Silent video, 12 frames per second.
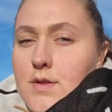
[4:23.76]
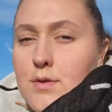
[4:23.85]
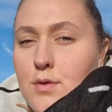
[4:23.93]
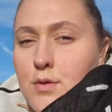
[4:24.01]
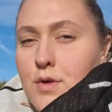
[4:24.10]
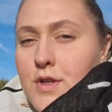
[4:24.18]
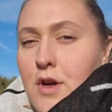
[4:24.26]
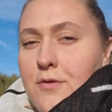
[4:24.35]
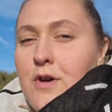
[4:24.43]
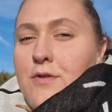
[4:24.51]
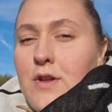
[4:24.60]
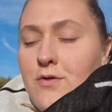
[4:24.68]
so, ich
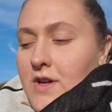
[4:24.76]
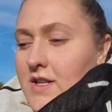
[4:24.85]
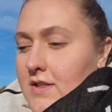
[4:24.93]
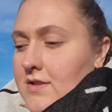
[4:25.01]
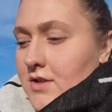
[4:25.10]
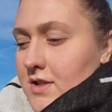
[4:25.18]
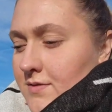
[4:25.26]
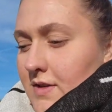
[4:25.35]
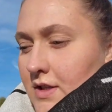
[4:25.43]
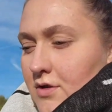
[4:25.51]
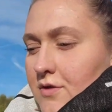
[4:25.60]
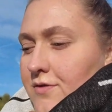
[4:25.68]
hoffe auf jeden Fall, dass euch das
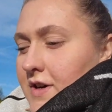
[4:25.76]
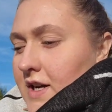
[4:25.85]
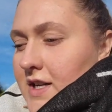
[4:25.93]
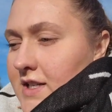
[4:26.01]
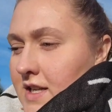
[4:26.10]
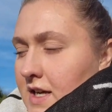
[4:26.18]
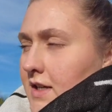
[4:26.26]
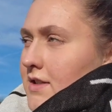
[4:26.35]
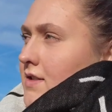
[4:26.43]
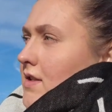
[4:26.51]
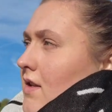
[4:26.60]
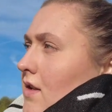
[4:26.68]
Video gefallen
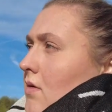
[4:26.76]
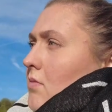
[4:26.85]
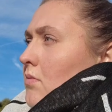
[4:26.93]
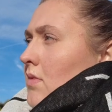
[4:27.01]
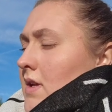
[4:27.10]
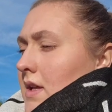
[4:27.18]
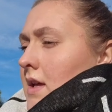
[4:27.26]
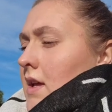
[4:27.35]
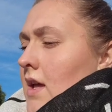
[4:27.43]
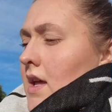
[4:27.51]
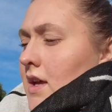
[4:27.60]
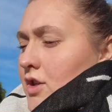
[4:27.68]
hat. Ähm,
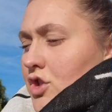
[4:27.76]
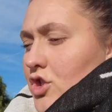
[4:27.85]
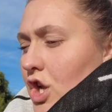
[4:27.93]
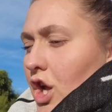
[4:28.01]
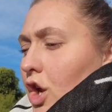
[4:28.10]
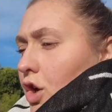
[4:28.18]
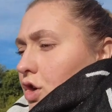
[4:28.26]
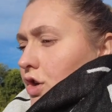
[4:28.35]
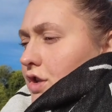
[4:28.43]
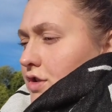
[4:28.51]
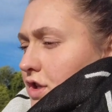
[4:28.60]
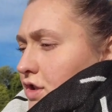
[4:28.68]
ich denke,
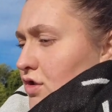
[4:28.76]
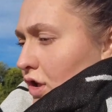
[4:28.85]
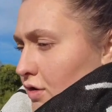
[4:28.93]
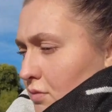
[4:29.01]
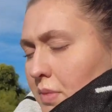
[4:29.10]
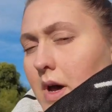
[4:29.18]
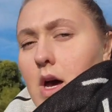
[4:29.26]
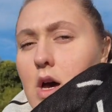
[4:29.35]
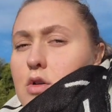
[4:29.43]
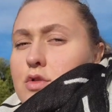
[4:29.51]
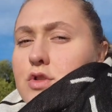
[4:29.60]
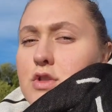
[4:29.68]
dass ich jetzt noch so ein
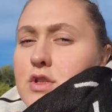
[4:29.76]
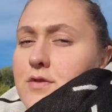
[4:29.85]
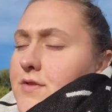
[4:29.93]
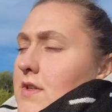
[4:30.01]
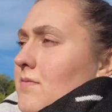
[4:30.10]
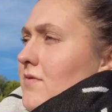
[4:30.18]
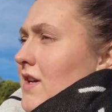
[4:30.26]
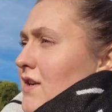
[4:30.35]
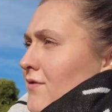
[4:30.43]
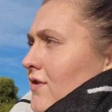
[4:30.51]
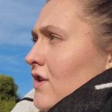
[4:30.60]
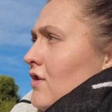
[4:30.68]
paar Ausschnitte filmen
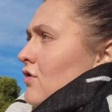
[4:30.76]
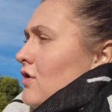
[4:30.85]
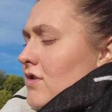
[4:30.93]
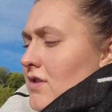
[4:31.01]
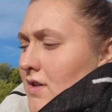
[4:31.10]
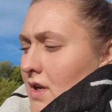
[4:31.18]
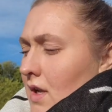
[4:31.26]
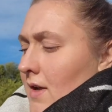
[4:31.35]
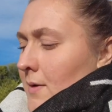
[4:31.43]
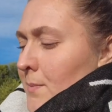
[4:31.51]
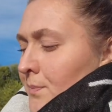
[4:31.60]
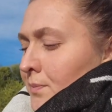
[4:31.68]
werde von den Hunden.
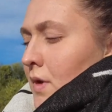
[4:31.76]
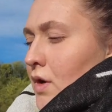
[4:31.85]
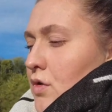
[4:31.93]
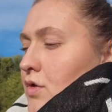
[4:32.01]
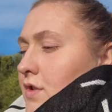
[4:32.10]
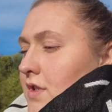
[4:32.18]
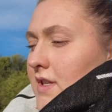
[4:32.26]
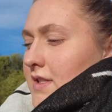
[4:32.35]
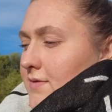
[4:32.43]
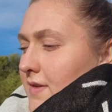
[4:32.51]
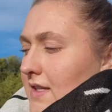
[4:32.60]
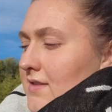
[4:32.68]
Und
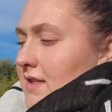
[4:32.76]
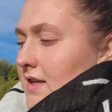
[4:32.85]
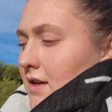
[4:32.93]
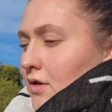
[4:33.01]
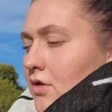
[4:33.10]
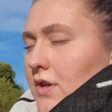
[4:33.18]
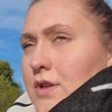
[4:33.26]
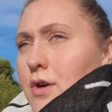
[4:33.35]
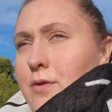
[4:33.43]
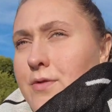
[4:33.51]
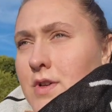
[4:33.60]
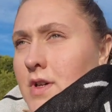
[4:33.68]
das war's dann auch. Ich
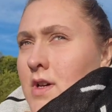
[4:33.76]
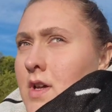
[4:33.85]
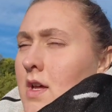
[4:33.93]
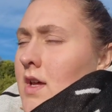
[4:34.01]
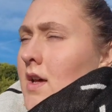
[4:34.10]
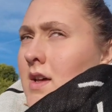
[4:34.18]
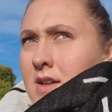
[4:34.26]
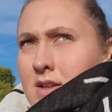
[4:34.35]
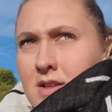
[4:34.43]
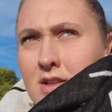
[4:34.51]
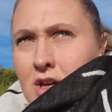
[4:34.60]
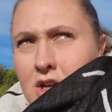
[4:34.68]
hoffe,
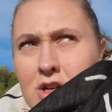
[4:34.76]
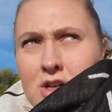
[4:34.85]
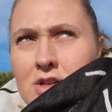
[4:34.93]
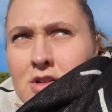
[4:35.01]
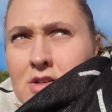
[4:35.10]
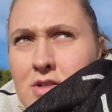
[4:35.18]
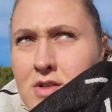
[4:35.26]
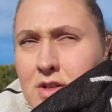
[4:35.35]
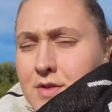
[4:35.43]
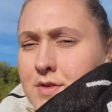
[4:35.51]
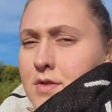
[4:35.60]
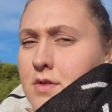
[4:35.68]
ja,
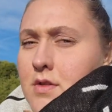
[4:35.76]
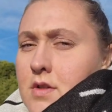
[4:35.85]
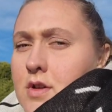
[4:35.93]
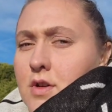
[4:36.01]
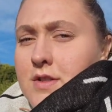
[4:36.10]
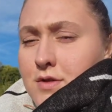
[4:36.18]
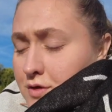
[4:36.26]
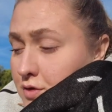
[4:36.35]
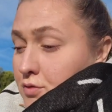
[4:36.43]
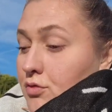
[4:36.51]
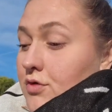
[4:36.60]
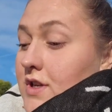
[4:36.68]
dass äh, es euch
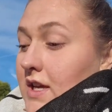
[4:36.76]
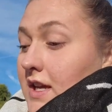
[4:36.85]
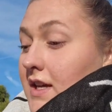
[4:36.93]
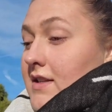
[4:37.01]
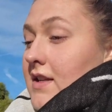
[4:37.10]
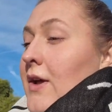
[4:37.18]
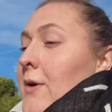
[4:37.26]
gut geht.